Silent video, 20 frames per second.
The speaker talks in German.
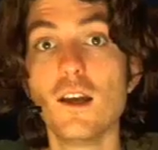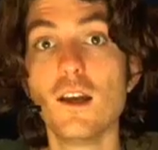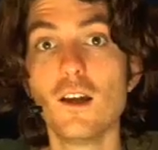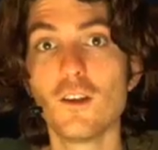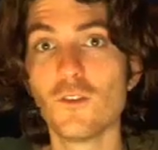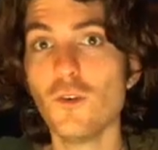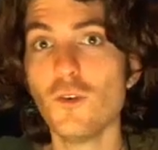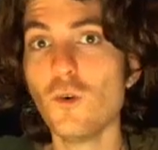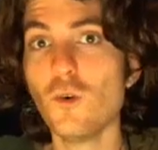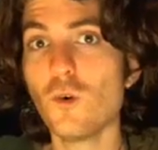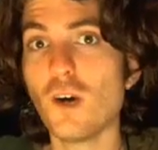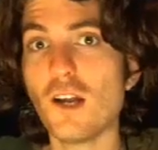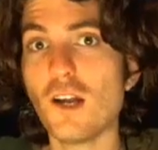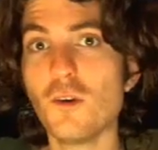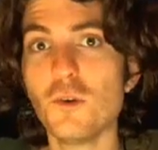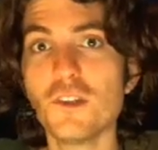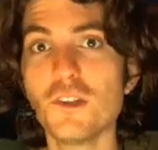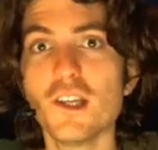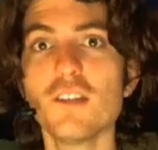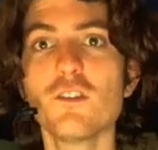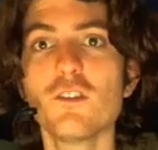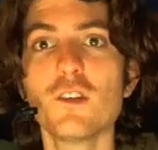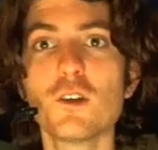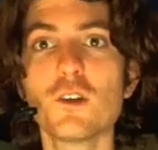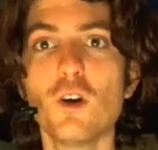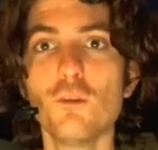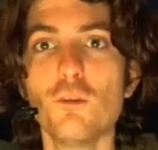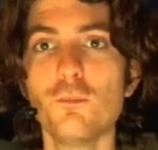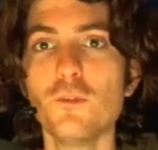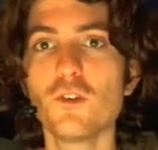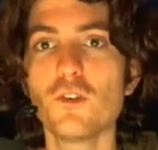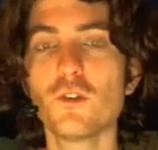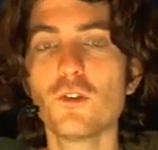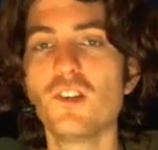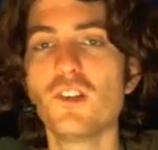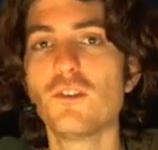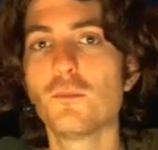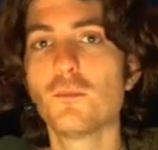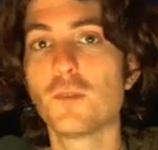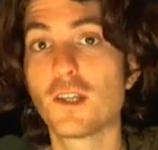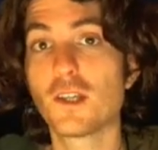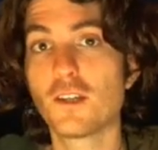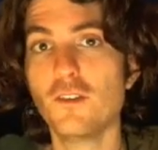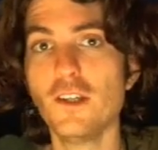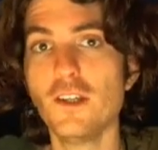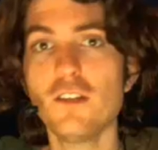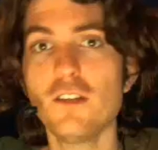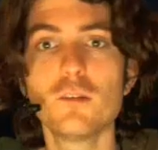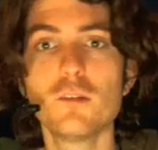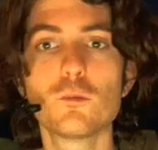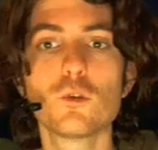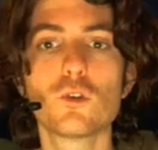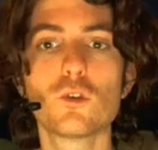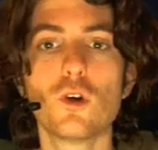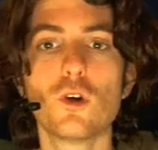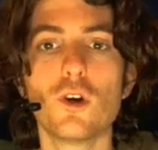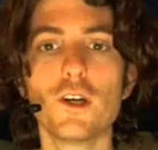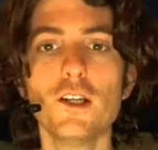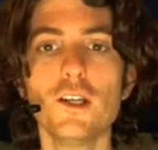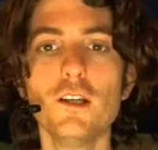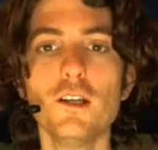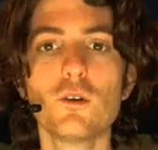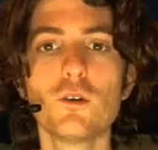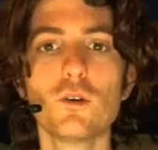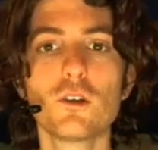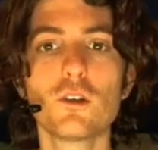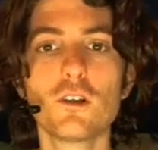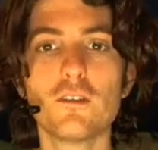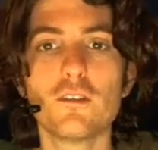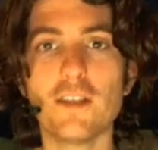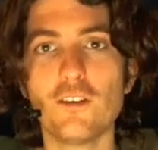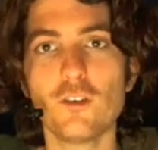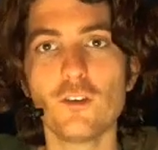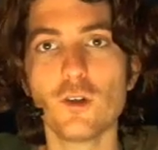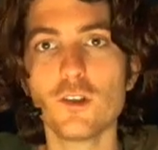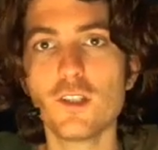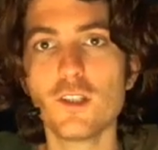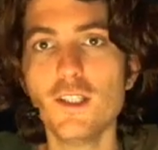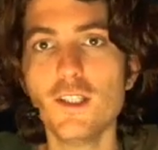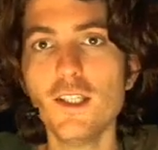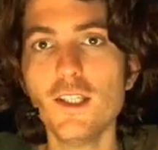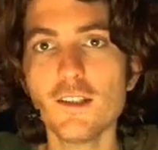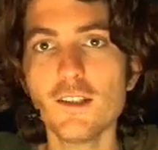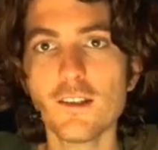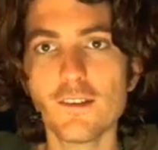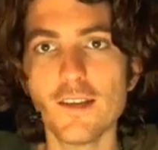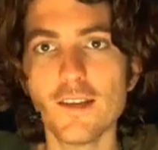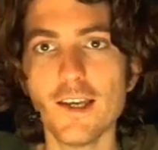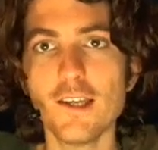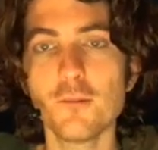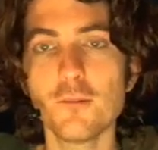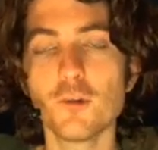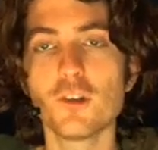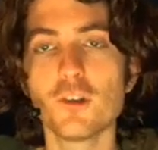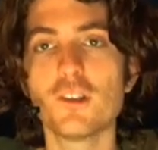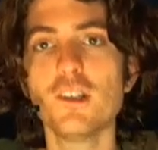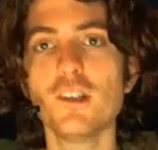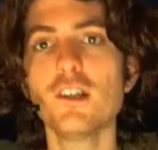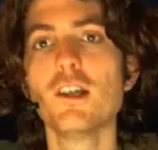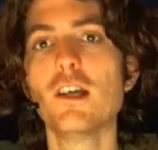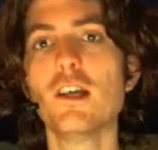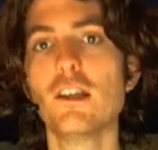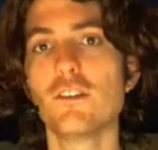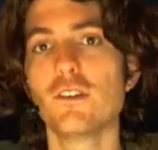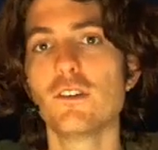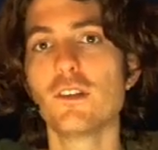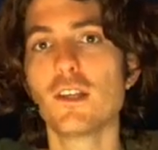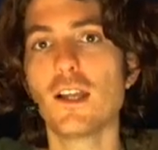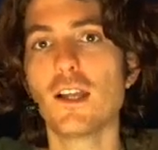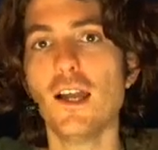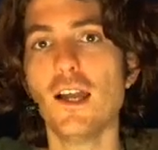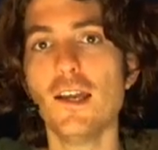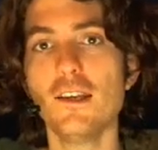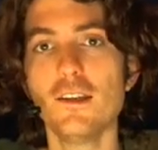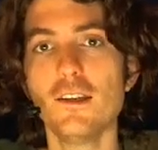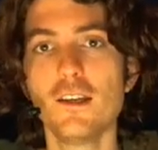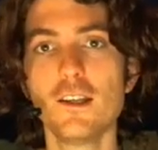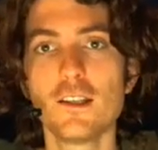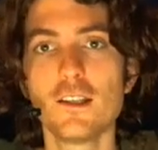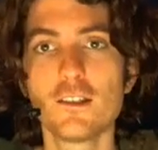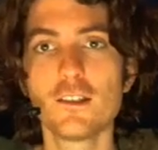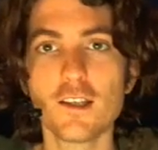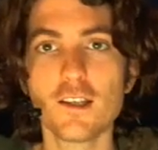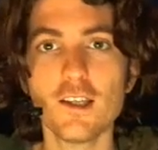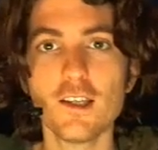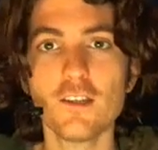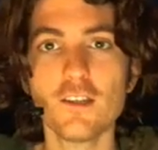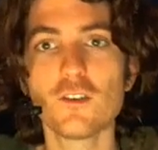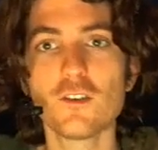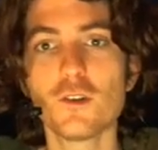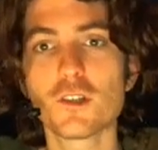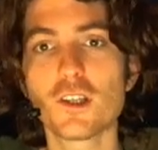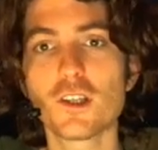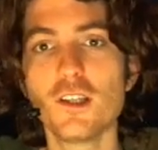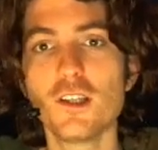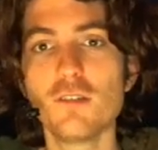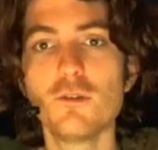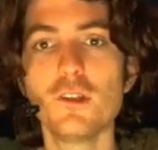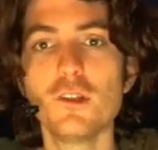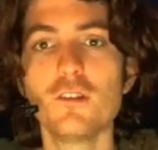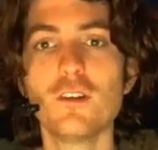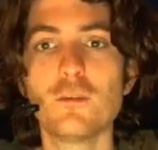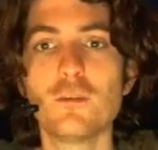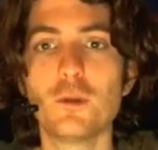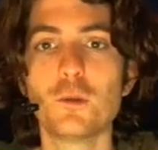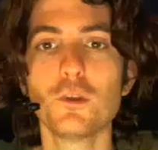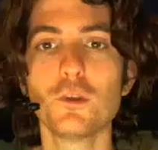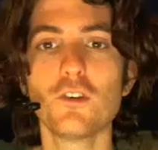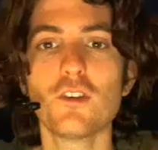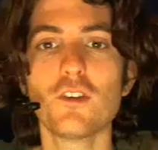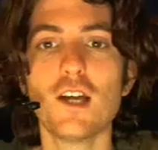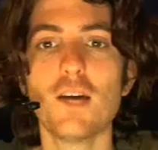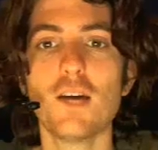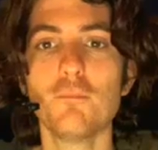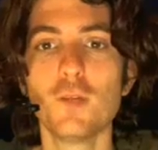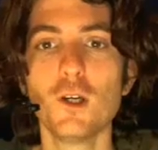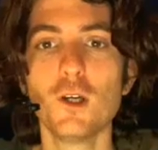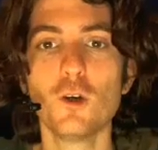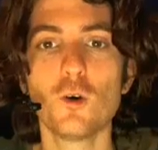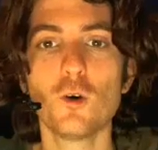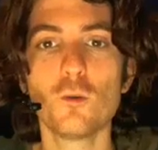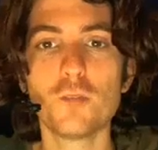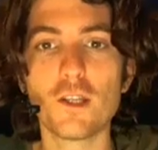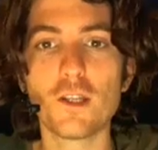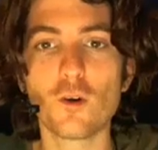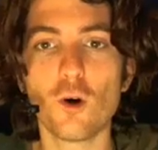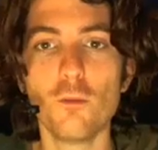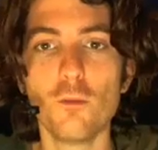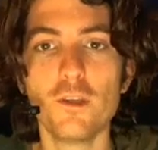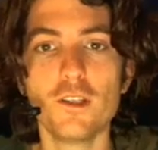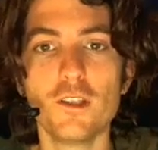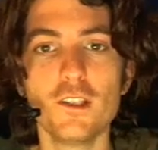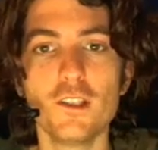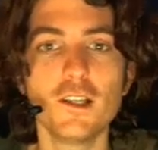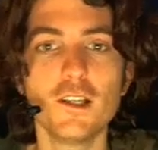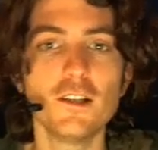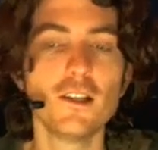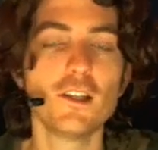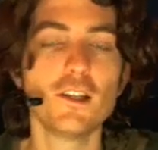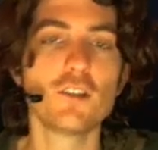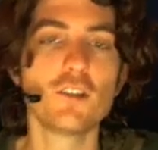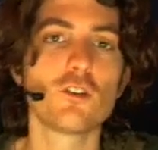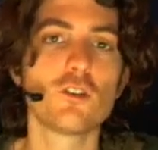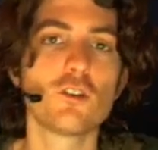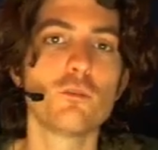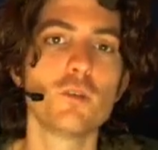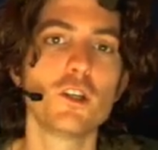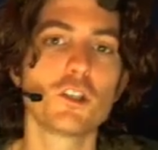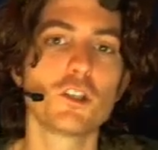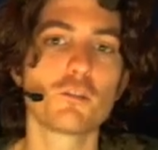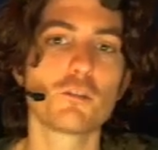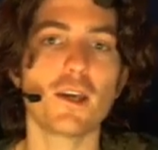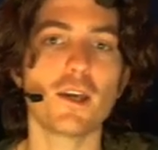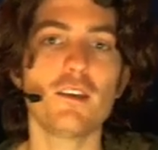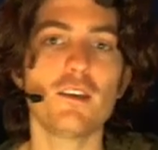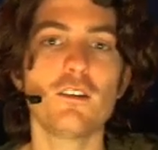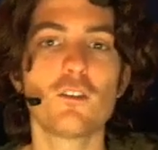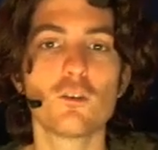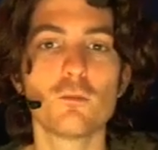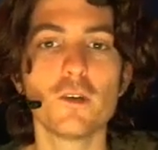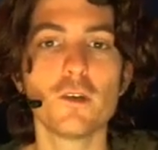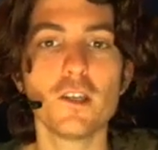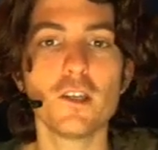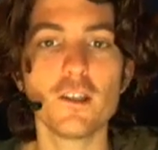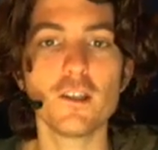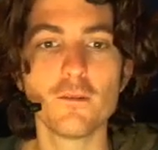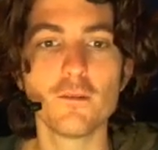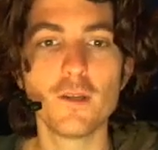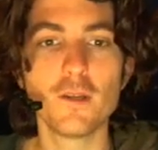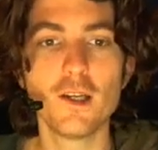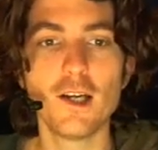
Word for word: So, hallo und herzlich willkommen zu diesem quick tip tutorial und was ich euch hier zeigen möchte, sind die kleinen Tricks und Kniffe, die wir benutzt haben, um den Robin hier zum Sprechen zu bringen.